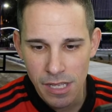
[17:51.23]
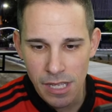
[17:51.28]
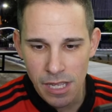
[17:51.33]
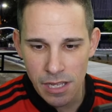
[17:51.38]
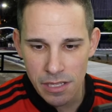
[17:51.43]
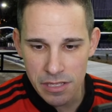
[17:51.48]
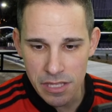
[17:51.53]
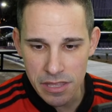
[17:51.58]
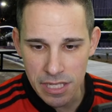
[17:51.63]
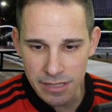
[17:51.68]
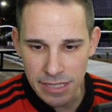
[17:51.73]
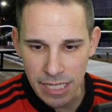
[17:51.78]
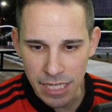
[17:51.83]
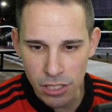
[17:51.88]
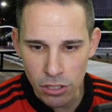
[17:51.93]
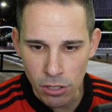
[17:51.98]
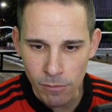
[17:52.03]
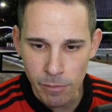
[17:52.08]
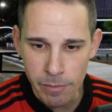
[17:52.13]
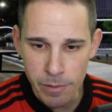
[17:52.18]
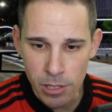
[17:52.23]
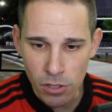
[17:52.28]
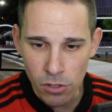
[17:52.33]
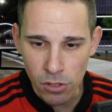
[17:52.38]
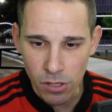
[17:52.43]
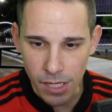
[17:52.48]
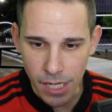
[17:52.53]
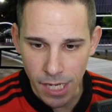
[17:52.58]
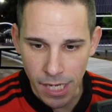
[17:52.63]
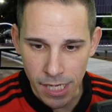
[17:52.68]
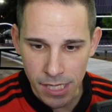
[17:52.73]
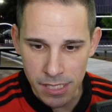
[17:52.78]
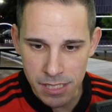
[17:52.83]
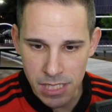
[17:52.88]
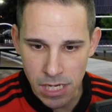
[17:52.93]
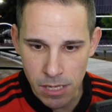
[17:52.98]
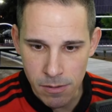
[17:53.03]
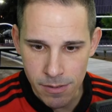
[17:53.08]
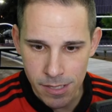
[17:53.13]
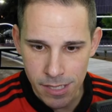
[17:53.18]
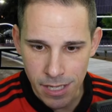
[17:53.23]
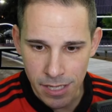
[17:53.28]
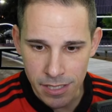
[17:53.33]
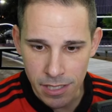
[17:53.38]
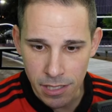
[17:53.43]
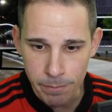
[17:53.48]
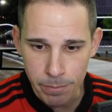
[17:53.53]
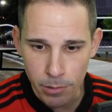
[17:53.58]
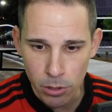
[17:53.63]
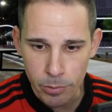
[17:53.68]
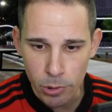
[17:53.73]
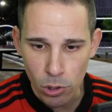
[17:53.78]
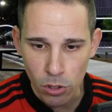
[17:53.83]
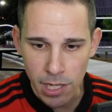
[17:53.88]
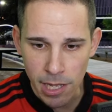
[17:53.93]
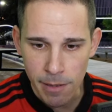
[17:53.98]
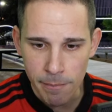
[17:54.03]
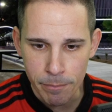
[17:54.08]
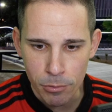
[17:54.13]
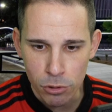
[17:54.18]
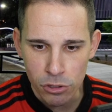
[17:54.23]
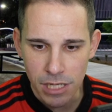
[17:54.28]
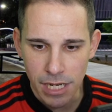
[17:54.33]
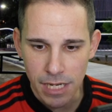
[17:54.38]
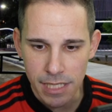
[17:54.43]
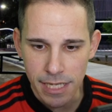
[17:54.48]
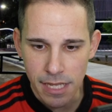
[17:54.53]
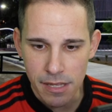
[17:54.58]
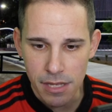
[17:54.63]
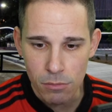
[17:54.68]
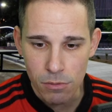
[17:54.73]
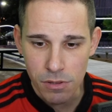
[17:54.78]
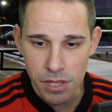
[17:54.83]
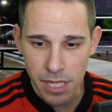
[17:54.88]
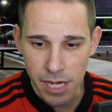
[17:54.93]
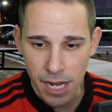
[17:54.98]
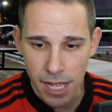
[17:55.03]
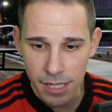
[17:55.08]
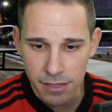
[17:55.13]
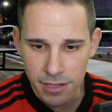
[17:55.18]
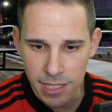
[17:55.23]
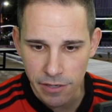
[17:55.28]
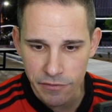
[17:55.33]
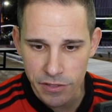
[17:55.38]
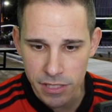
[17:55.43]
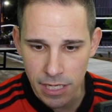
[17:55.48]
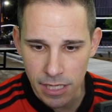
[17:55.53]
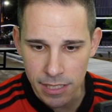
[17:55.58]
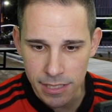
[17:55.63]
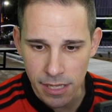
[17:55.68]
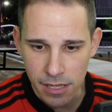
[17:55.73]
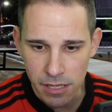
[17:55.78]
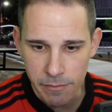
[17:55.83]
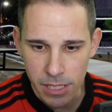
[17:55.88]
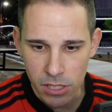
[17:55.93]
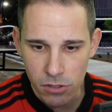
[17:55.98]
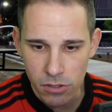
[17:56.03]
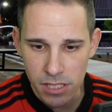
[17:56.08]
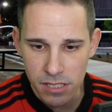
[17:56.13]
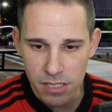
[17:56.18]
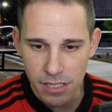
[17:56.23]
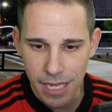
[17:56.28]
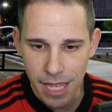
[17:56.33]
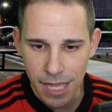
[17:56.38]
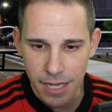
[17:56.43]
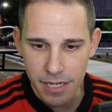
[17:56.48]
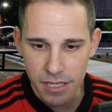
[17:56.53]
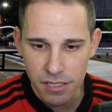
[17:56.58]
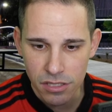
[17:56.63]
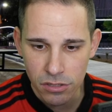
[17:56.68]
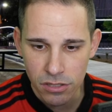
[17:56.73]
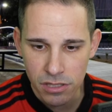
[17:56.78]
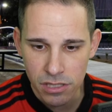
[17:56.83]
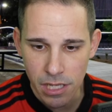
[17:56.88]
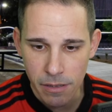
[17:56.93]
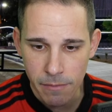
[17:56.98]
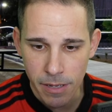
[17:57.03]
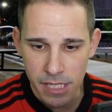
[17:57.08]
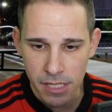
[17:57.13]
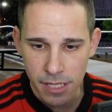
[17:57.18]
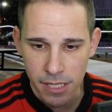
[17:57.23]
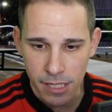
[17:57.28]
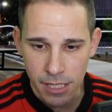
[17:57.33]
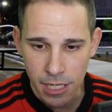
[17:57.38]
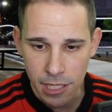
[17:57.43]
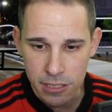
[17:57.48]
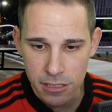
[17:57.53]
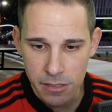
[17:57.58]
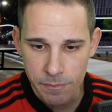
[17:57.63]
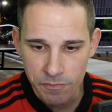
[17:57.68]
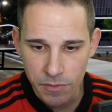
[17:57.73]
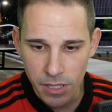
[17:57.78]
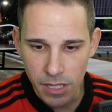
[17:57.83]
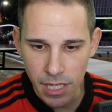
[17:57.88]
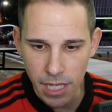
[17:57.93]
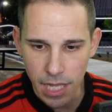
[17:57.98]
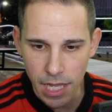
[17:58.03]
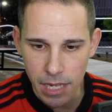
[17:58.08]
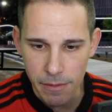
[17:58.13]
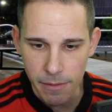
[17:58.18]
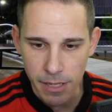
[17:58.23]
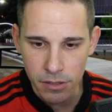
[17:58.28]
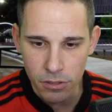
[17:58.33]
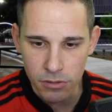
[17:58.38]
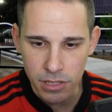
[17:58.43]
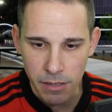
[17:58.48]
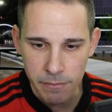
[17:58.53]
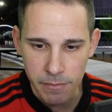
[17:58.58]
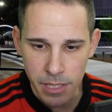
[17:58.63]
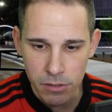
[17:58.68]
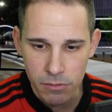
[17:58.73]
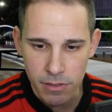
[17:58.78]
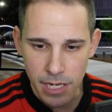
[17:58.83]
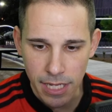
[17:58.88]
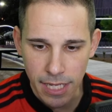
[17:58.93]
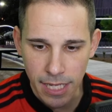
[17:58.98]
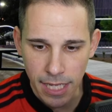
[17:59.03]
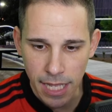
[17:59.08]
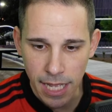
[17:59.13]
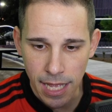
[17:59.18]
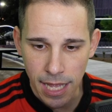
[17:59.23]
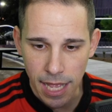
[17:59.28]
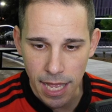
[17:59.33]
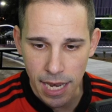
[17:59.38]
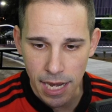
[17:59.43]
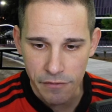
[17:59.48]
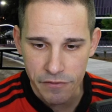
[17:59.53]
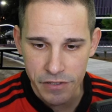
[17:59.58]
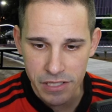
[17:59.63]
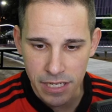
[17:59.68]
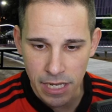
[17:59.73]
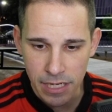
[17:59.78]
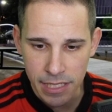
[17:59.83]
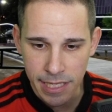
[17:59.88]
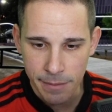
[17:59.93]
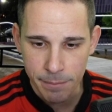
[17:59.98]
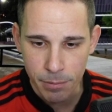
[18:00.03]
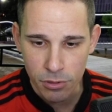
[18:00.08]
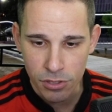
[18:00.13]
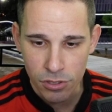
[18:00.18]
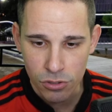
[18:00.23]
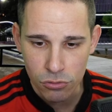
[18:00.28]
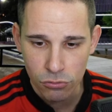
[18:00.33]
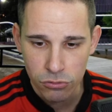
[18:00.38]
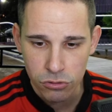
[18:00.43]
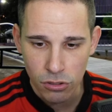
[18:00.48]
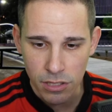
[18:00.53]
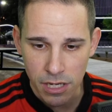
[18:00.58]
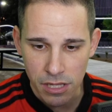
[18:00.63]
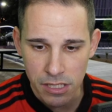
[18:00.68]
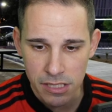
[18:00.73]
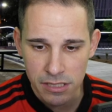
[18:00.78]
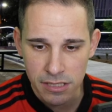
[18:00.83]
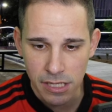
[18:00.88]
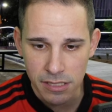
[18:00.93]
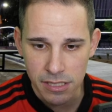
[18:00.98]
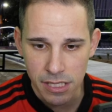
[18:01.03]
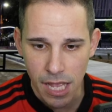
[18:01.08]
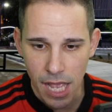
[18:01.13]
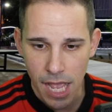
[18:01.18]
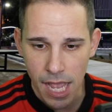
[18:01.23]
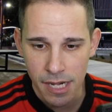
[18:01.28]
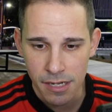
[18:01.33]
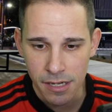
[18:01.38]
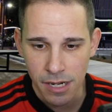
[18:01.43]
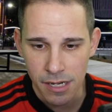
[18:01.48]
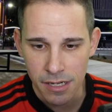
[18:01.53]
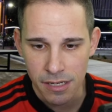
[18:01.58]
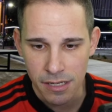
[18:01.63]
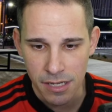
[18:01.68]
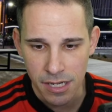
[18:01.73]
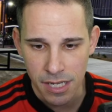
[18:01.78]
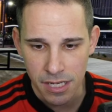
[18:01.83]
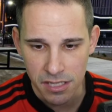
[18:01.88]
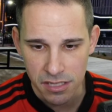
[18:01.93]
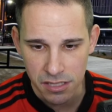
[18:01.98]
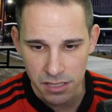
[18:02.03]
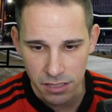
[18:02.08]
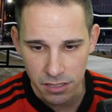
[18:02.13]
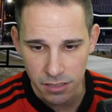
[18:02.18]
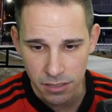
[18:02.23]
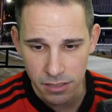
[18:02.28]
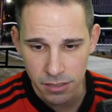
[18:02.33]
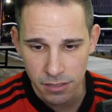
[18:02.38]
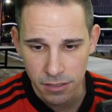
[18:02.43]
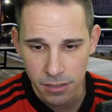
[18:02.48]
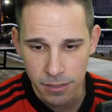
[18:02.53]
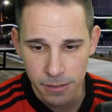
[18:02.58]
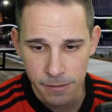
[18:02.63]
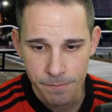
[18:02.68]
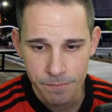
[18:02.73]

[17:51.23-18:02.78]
Dice, tal y como pidió el Sevilla y el propio Campos, la liga denunciará ante la Fiscalía de Menores la agresión de Vallecas, elevando también una queja a la Fiscalía por insultos racistas a Nesiri. ¿eh?